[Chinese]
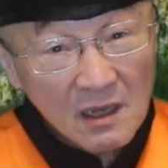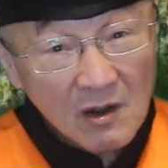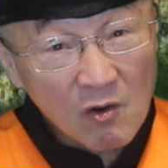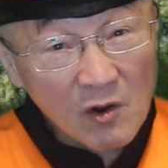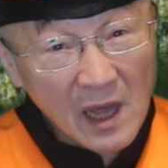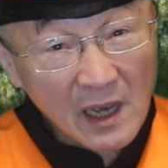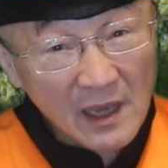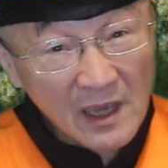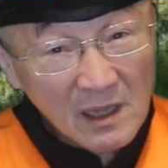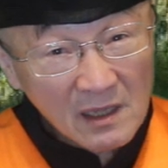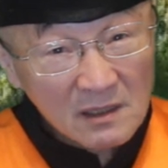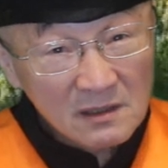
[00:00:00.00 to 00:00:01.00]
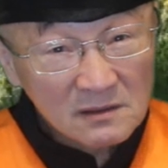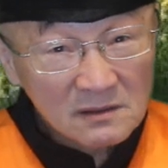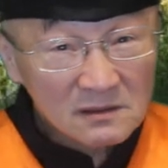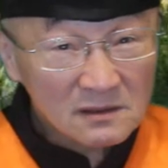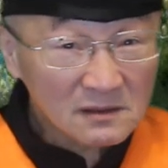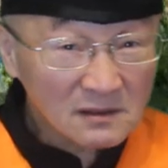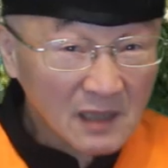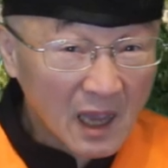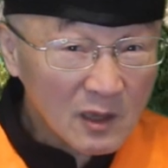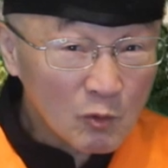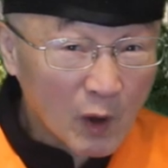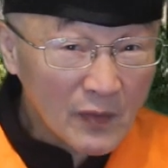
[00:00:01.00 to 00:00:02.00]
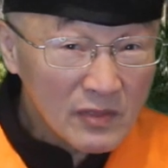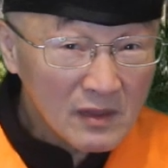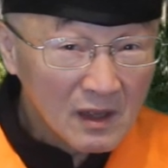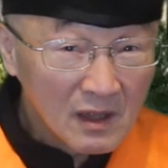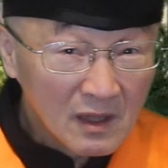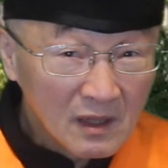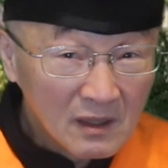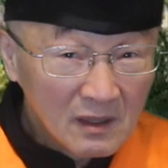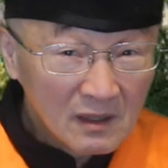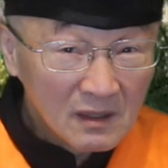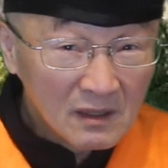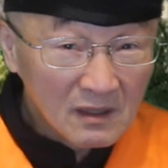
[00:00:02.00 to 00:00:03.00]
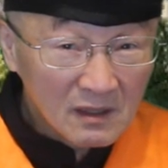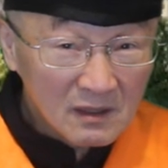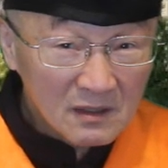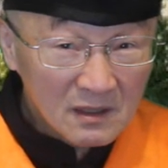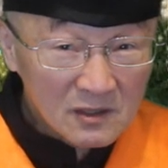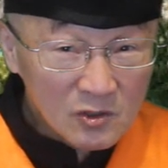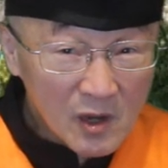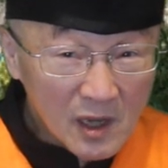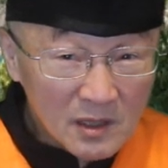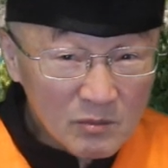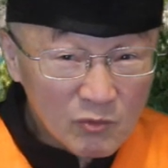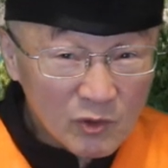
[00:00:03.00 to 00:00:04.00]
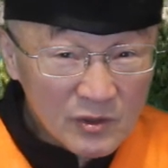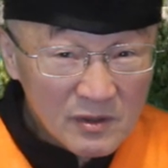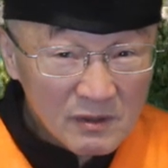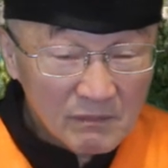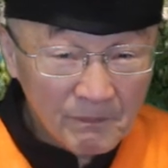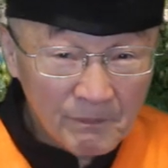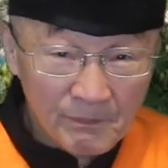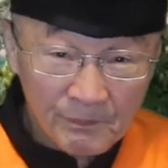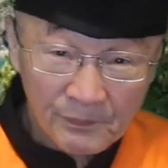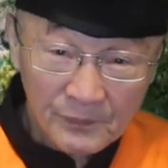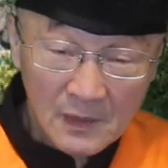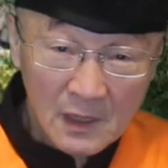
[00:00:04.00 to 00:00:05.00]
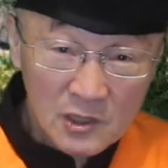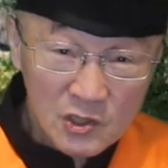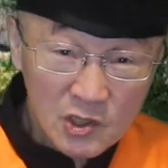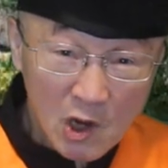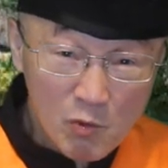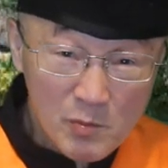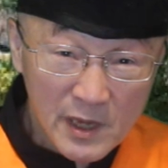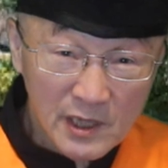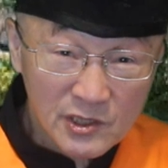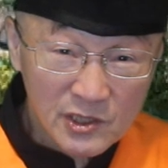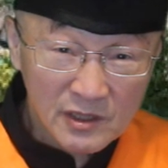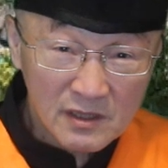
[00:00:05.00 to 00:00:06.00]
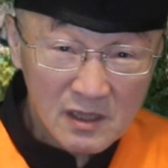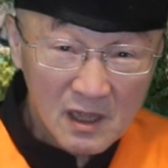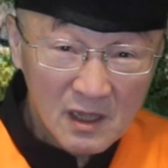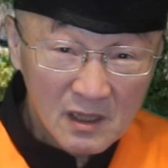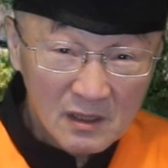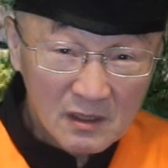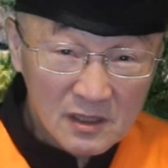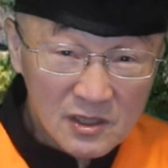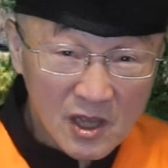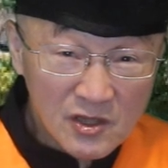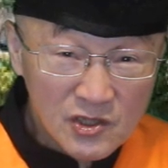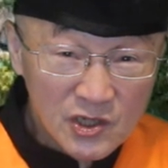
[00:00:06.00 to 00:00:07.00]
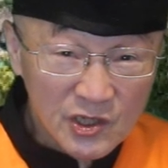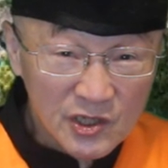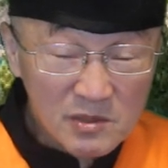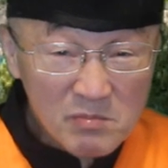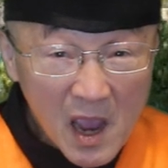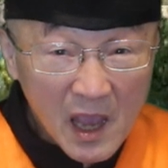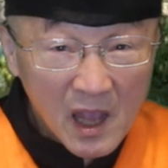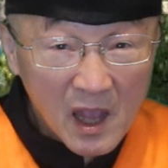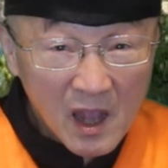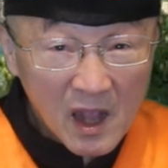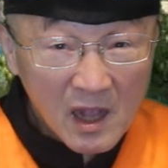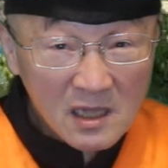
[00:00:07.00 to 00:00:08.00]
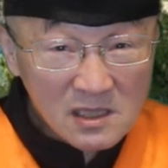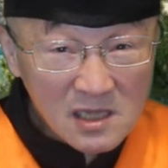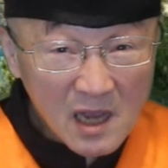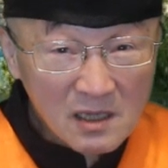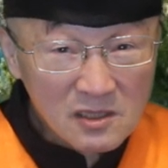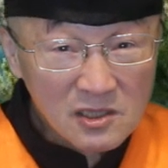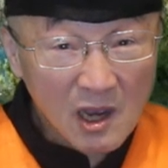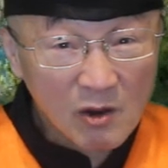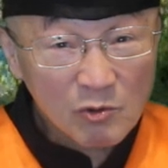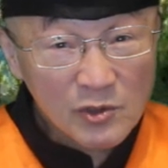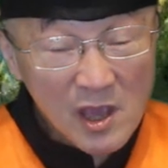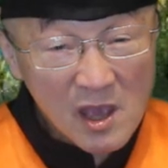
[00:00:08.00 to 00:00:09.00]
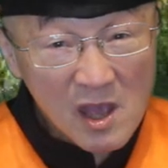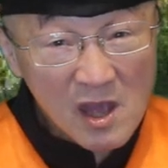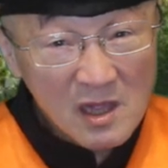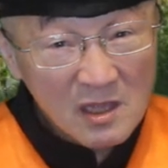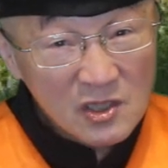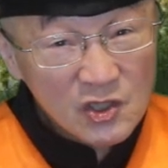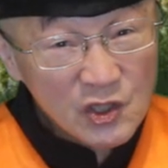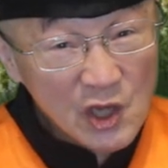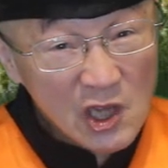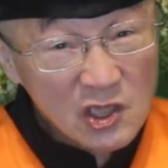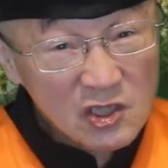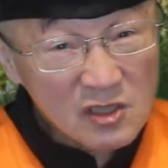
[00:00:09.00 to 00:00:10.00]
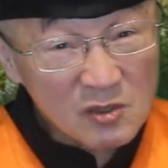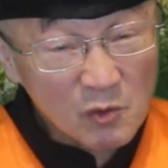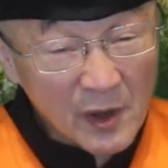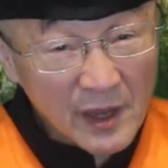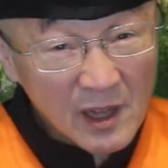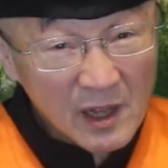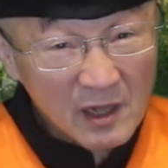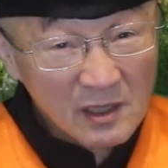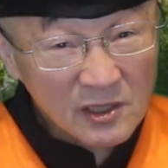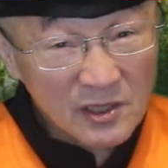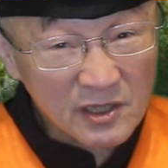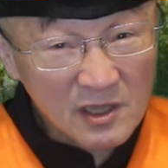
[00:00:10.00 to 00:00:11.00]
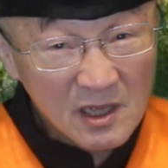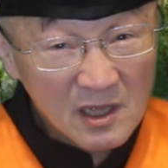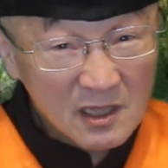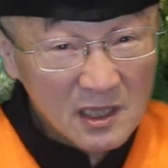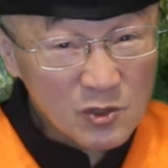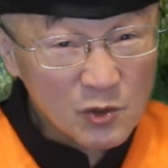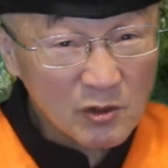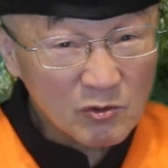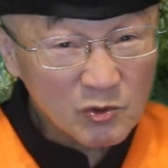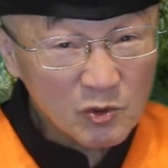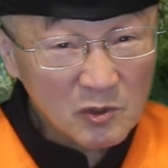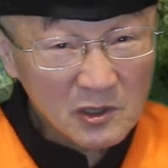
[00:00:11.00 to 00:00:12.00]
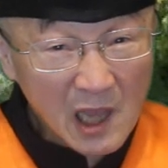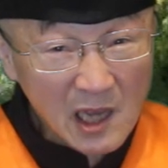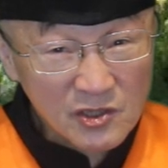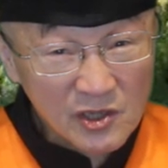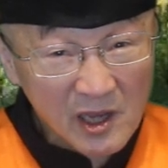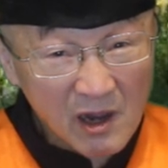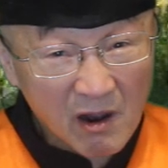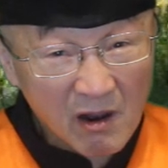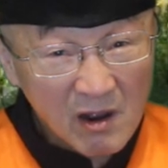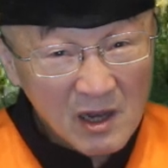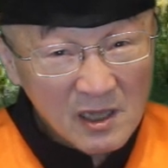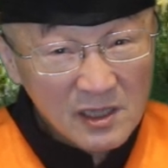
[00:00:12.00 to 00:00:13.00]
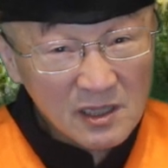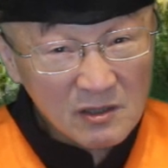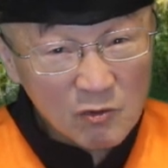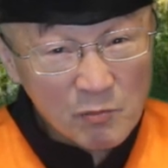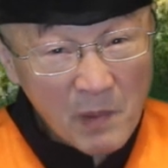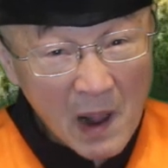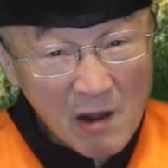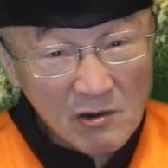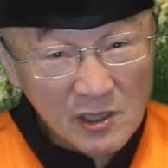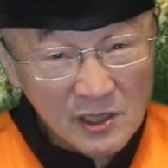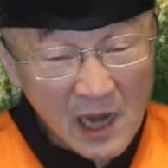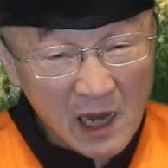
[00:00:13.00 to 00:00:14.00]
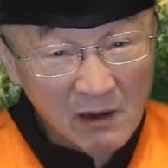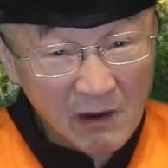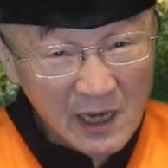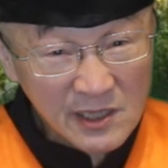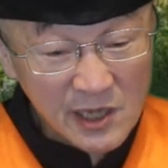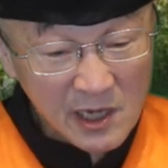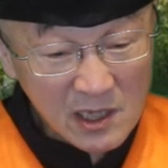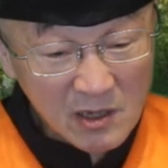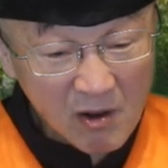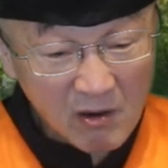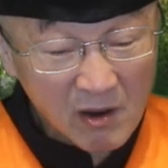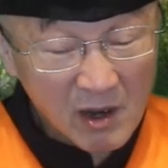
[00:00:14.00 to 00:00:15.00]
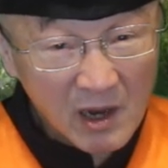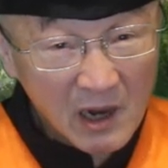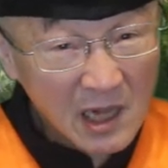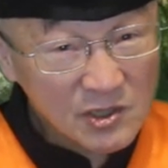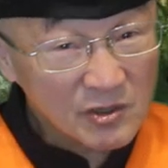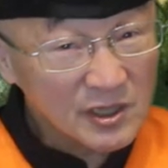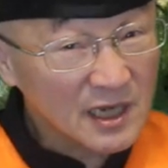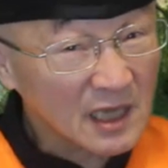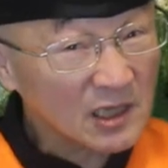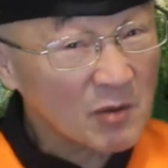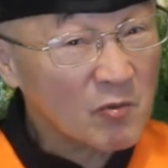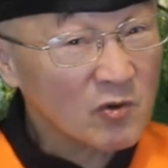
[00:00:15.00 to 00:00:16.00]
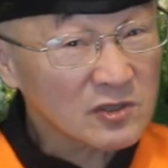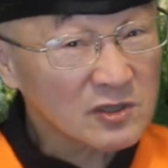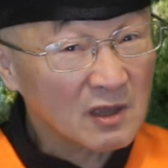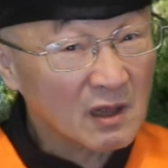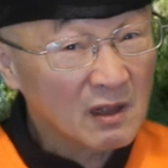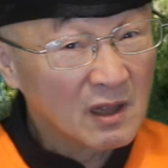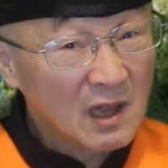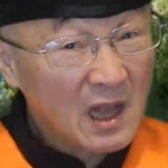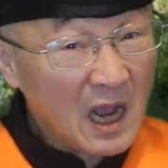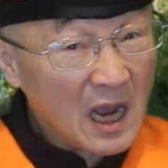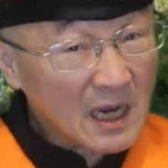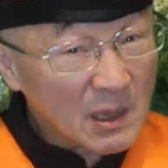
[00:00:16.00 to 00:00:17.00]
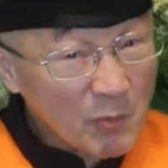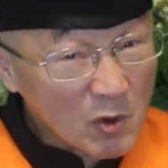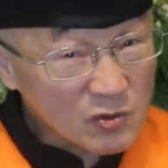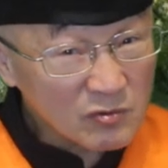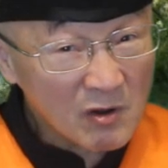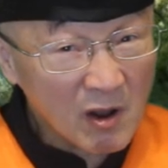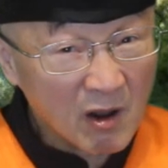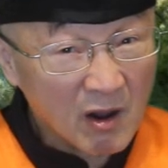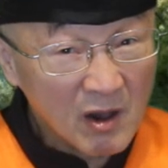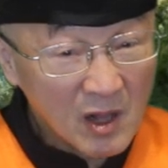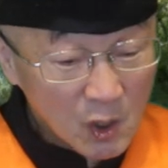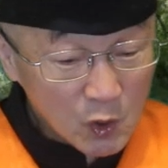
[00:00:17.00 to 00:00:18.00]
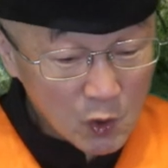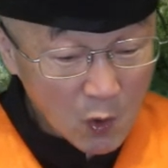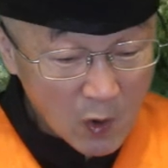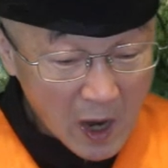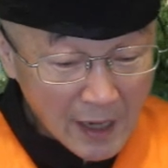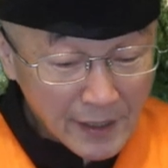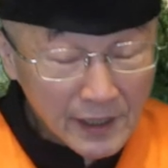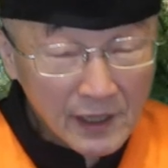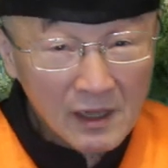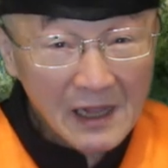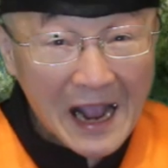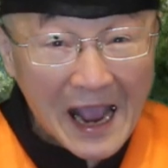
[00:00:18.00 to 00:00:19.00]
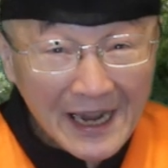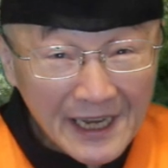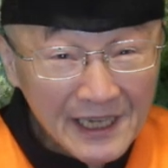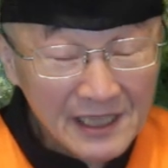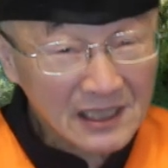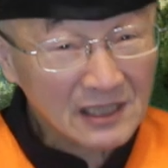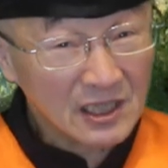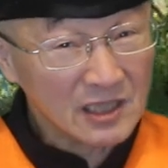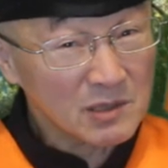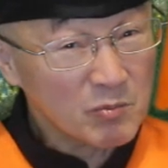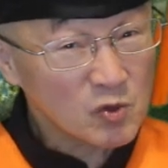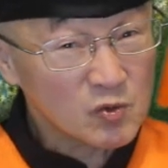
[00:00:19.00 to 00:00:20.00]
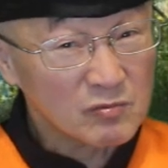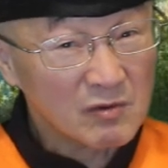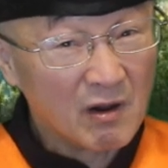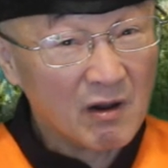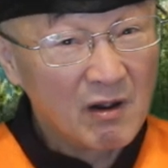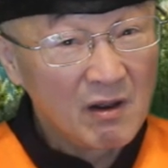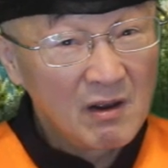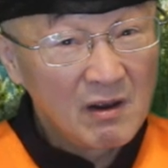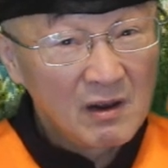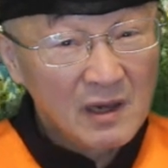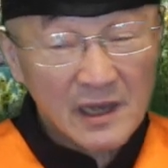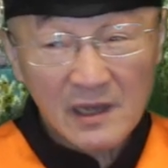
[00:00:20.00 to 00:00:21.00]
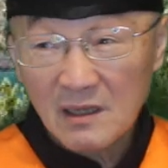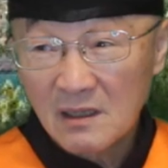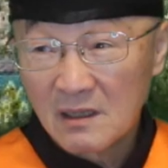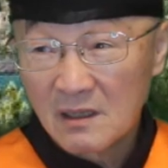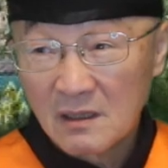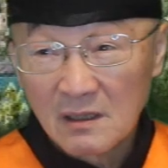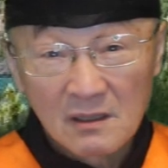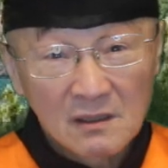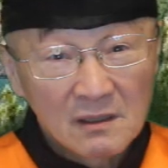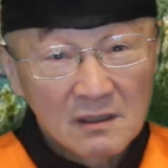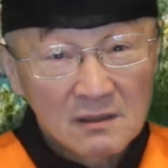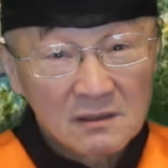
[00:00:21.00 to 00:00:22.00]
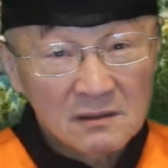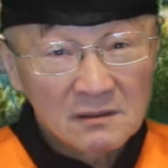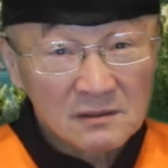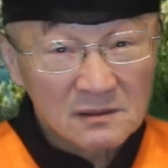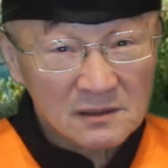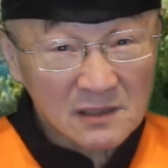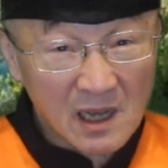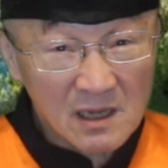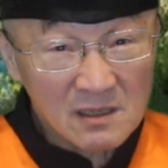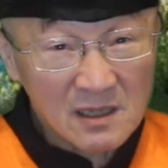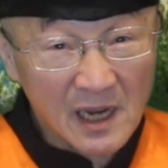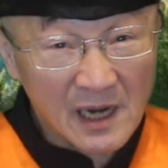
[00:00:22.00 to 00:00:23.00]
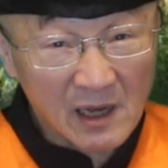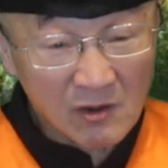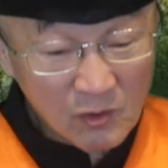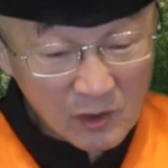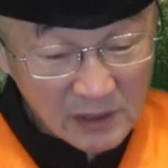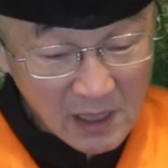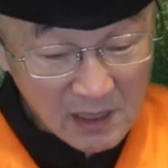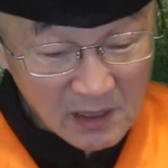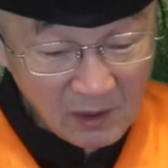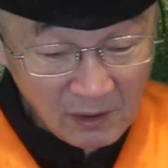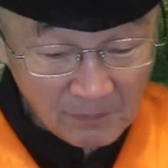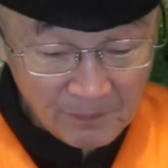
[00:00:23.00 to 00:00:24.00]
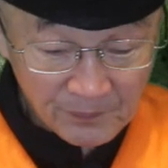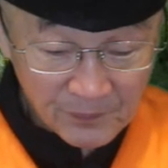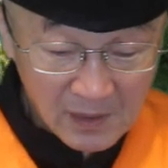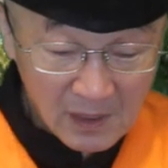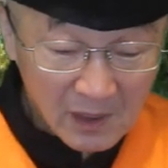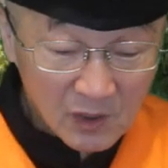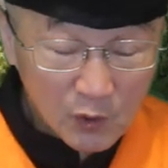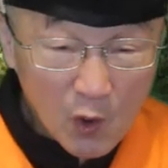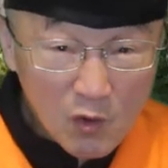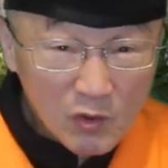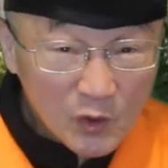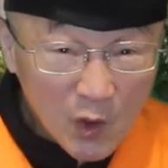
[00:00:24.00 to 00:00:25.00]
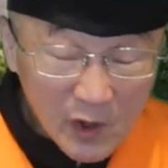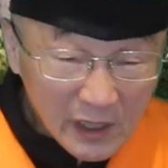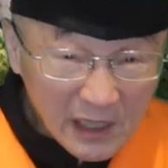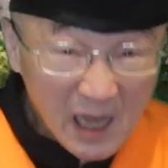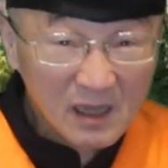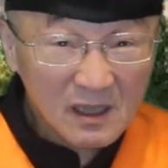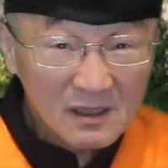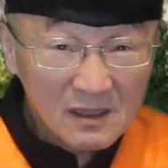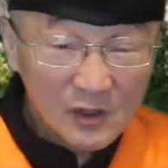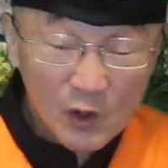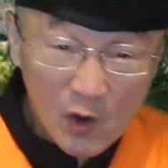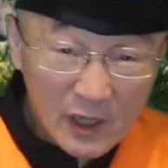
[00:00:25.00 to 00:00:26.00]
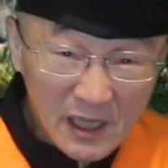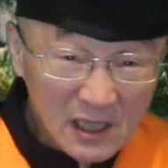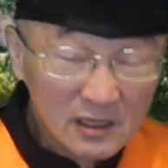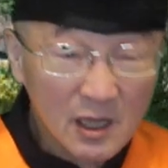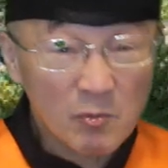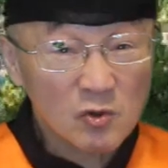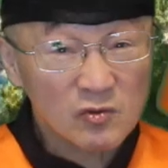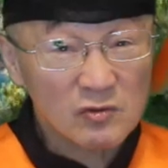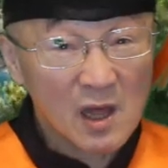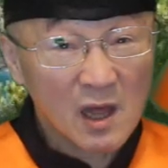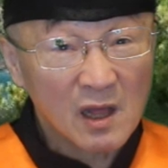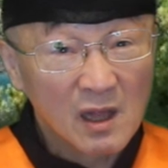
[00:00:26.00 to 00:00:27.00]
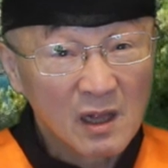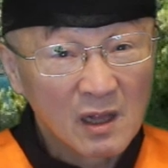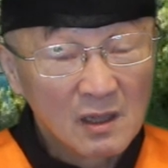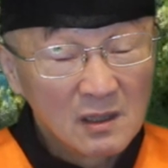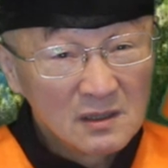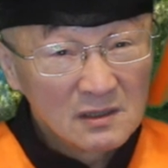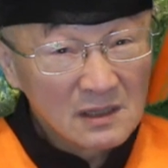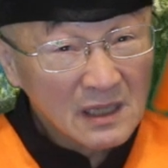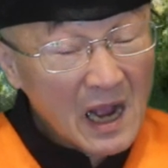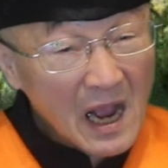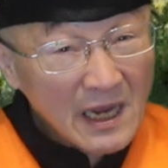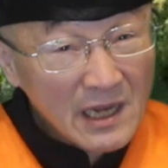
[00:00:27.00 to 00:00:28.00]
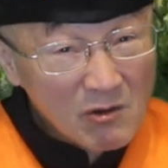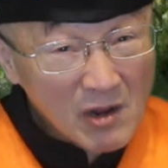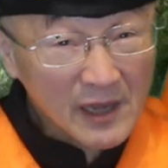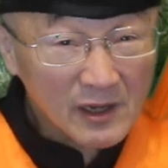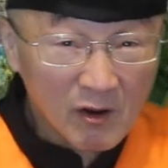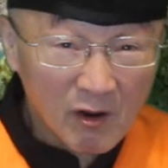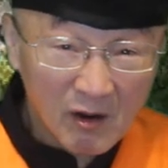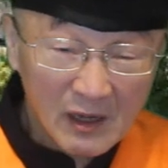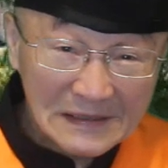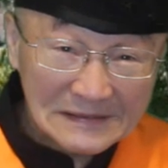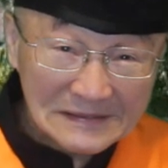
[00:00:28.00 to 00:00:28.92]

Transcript: 我那个台文蔡英文肖美琴。陈其迈、张小燕、谢志伟去去找伦敦大学哈，迄个有泡的人哦，啊，这类讲啊就可以拿到博啊。啊，若博士哦，用安尼安尼来当摕着博士哦，哎，大家好呀，人我拢会当，拢拢会当，拢会当去摕博士啦。爱了解吼，